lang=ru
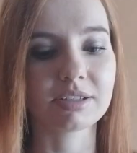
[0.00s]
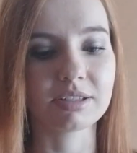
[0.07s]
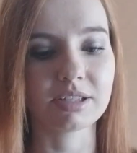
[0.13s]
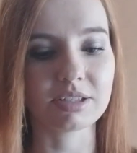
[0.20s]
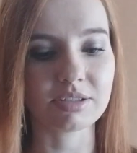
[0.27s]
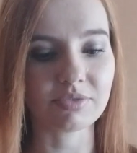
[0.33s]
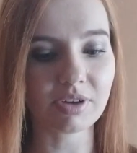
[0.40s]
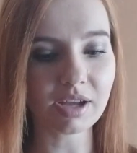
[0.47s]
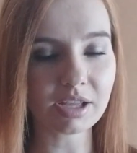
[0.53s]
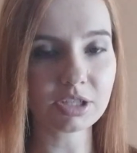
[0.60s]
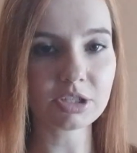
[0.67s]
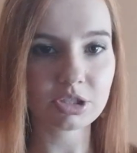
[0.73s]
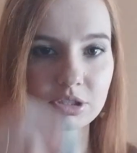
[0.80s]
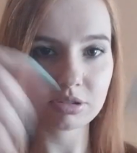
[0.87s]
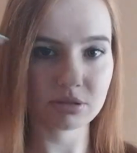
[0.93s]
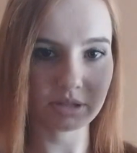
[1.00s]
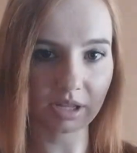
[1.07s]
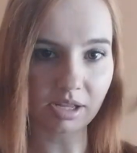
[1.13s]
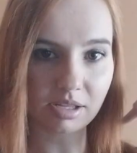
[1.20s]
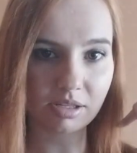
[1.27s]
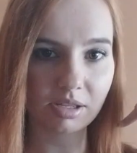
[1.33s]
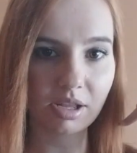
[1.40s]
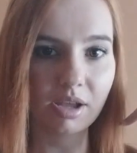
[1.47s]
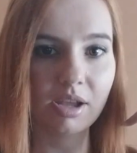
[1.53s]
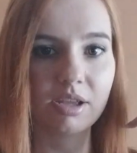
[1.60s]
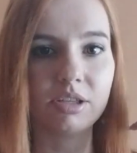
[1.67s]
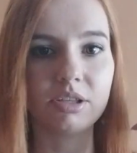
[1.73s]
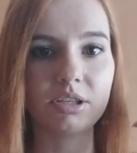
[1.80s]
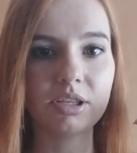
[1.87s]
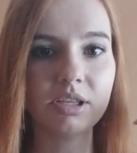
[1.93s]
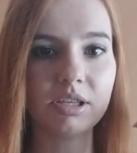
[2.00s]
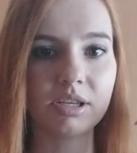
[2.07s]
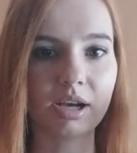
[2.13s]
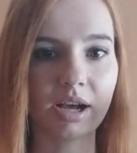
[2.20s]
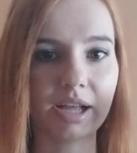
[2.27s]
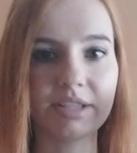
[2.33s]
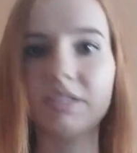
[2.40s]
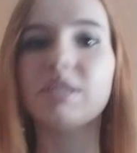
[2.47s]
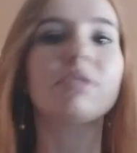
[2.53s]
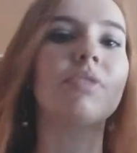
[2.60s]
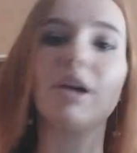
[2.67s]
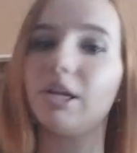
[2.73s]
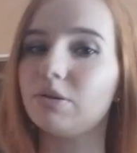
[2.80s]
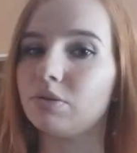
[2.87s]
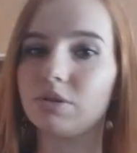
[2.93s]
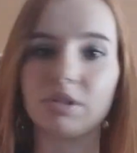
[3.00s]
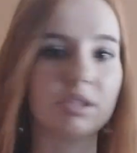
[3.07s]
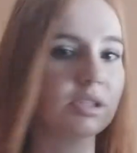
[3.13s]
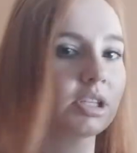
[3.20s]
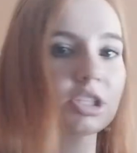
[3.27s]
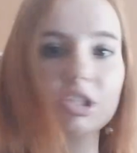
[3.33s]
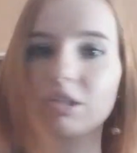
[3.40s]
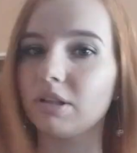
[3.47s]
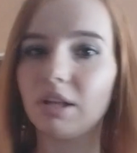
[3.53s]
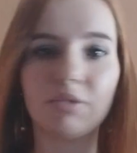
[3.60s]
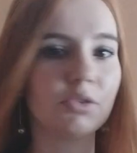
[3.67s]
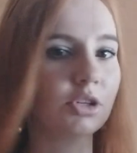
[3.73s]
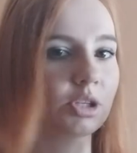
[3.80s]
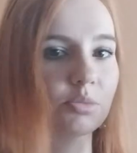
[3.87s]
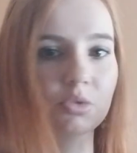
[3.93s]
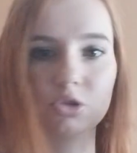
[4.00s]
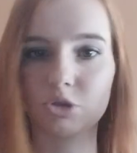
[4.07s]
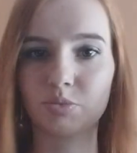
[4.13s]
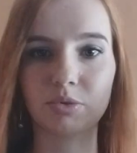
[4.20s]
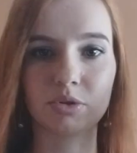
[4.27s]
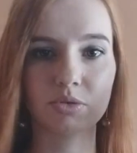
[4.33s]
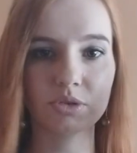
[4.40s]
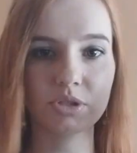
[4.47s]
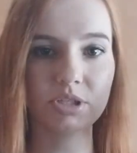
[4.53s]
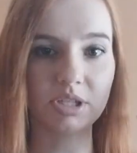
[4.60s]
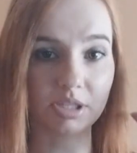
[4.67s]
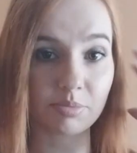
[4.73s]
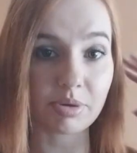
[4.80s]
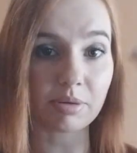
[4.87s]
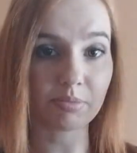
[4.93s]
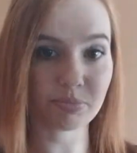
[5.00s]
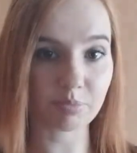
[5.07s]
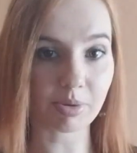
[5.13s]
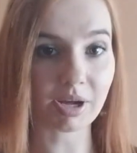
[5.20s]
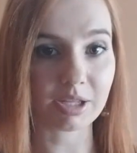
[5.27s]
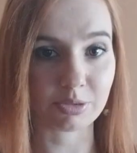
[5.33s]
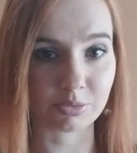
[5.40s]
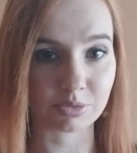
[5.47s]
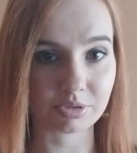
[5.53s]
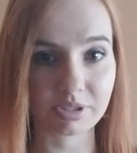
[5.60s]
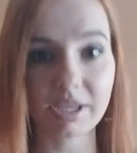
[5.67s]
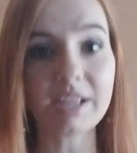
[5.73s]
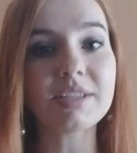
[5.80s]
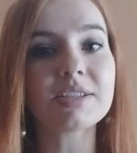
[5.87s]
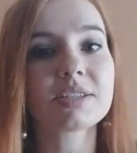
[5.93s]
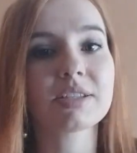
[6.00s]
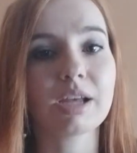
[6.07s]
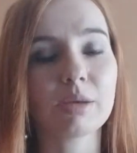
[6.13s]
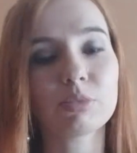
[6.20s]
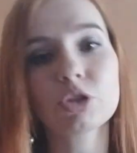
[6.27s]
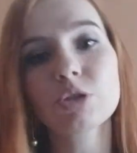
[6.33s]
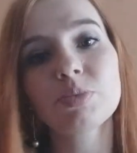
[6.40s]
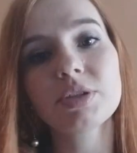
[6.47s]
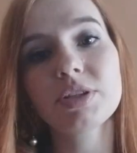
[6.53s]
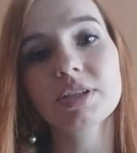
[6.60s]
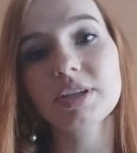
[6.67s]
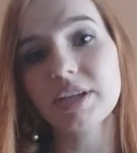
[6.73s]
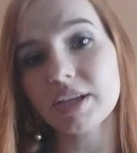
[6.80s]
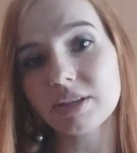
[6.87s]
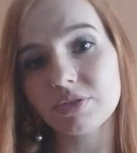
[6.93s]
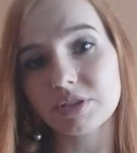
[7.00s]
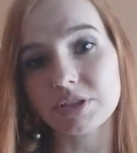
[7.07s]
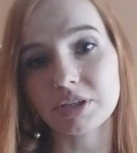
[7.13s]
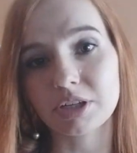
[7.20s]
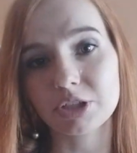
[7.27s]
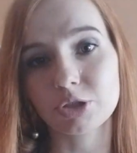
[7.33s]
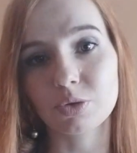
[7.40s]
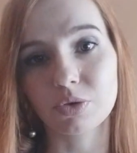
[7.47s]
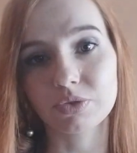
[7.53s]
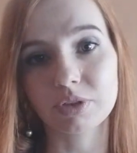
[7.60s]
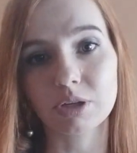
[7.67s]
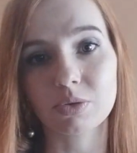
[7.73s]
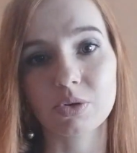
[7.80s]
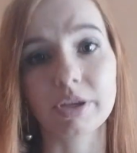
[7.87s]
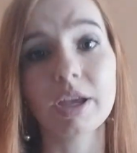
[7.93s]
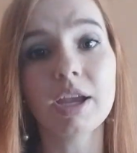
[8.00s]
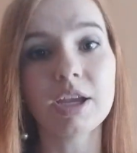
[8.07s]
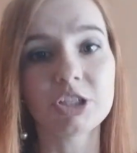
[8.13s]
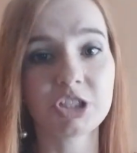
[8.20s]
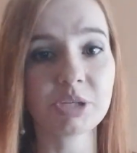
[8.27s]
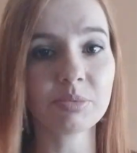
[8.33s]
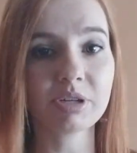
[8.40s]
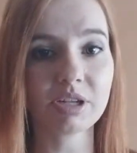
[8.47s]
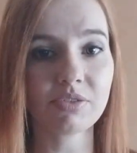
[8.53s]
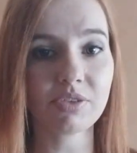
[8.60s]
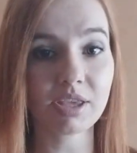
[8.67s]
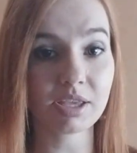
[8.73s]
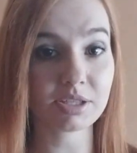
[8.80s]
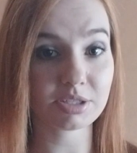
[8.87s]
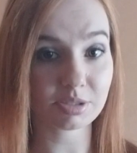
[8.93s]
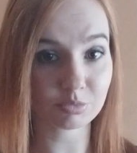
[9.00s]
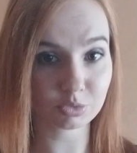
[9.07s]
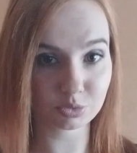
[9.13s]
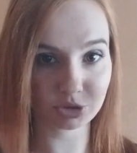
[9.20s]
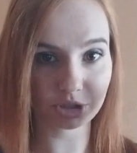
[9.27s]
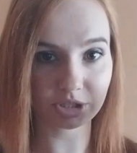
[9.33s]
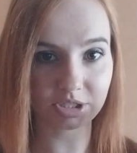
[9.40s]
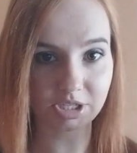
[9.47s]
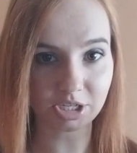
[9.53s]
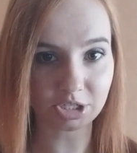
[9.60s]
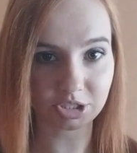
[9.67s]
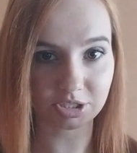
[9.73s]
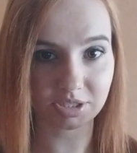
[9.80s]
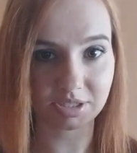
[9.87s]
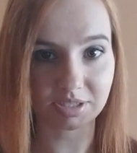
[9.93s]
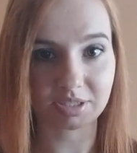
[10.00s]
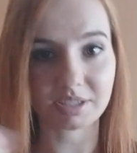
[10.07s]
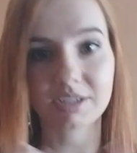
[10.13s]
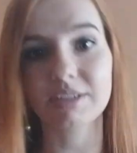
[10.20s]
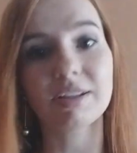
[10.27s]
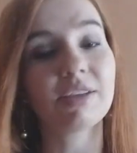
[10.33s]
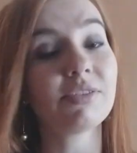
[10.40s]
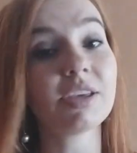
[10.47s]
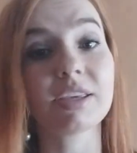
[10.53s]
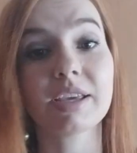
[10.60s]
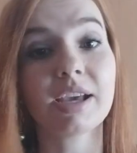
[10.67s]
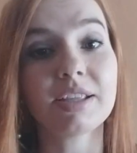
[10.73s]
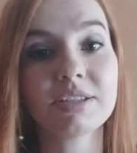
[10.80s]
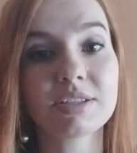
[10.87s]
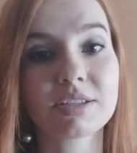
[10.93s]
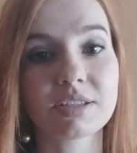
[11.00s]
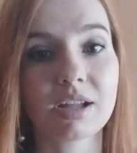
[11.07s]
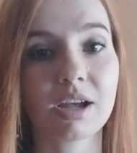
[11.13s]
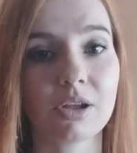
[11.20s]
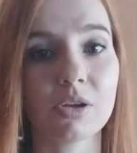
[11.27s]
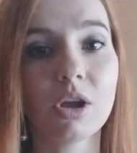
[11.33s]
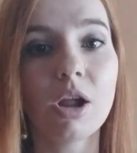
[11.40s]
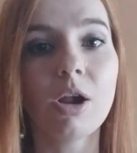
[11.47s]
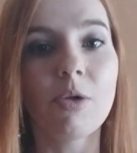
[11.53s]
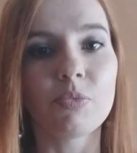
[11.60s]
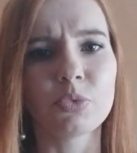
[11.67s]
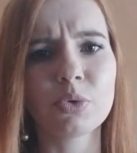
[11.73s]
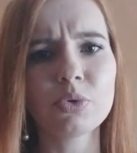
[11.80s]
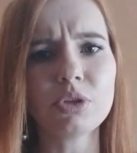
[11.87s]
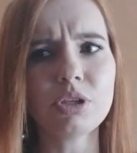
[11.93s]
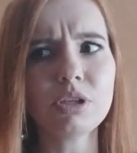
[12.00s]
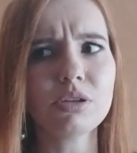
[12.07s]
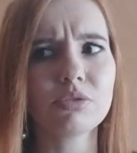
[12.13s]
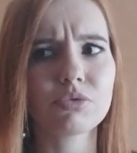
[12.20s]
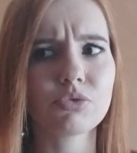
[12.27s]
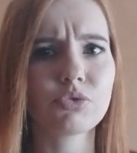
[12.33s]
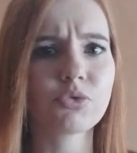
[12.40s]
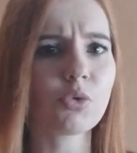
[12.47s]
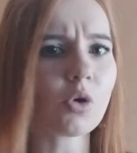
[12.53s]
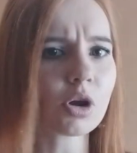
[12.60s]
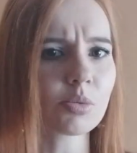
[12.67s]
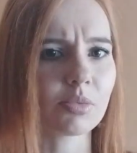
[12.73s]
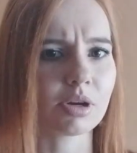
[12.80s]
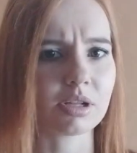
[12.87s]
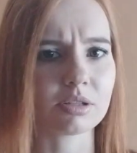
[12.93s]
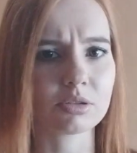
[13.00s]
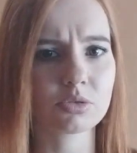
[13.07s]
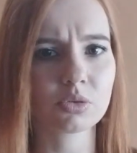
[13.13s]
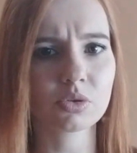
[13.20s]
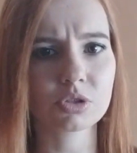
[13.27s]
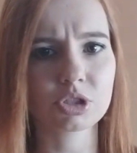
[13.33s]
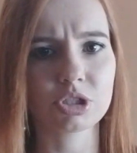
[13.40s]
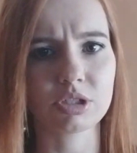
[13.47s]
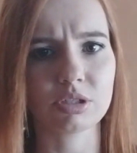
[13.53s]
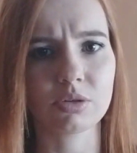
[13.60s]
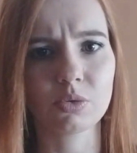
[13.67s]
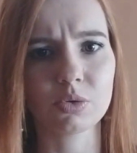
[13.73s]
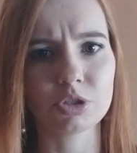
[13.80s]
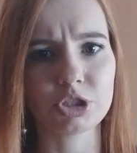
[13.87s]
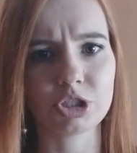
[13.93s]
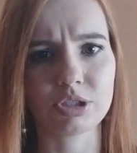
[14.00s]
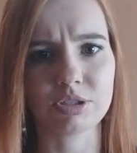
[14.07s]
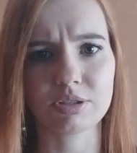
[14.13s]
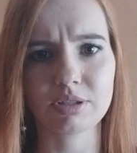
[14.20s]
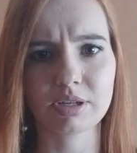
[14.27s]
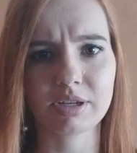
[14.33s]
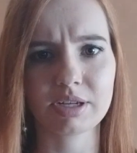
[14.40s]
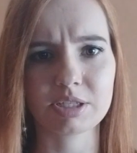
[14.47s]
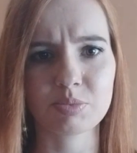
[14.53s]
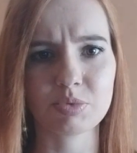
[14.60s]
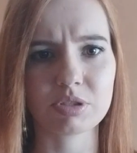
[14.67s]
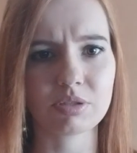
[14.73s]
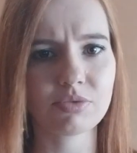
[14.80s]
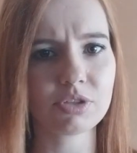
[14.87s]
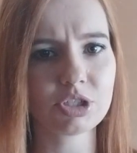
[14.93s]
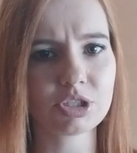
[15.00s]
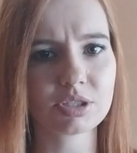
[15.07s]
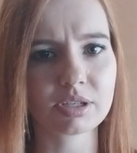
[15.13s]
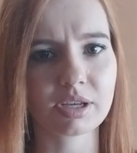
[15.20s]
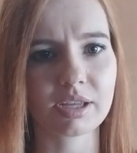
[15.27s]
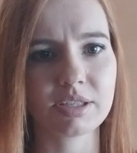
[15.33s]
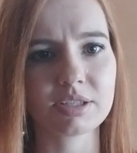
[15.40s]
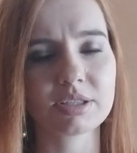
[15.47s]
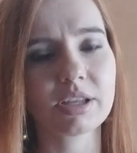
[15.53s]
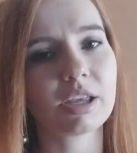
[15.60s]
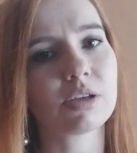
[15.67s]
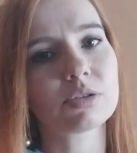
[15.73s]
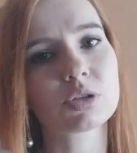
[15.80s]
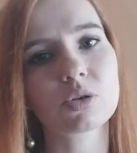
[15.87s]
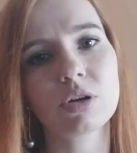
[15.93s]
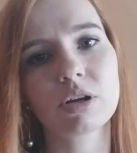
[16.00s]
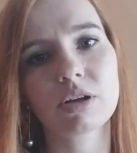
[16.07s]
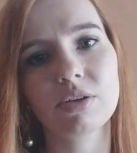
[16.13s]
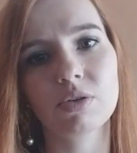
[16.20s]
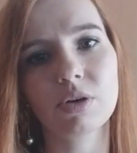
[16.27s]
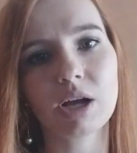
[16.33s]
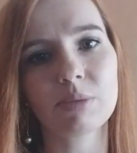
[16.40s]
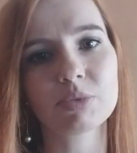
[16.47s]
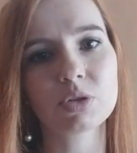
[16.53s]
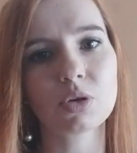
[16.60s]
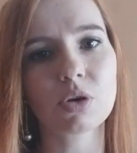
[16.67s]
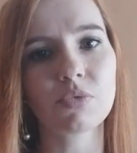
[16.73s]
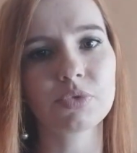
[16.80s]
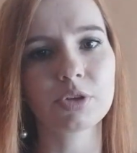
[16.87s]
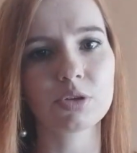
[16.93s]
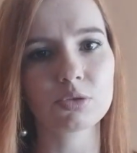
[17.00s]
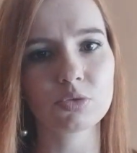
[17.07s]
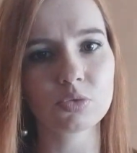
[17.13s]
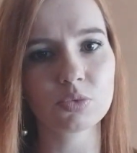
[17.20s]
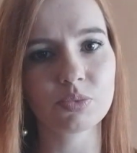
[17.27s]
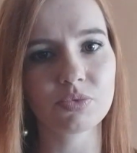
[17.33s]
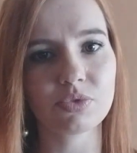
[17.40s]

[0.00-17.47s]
надеваешь, да, и они сваливаются, ты даже головой не можешь покрутить, они прям падают. Я не знаю, может быть, секрет у этих очков такой, чем кривее, тем лучше держится на голове, я не знаю. Ну и форма тоже очень такая специфическая, не знаю, я вот сколько обзоров на YouTube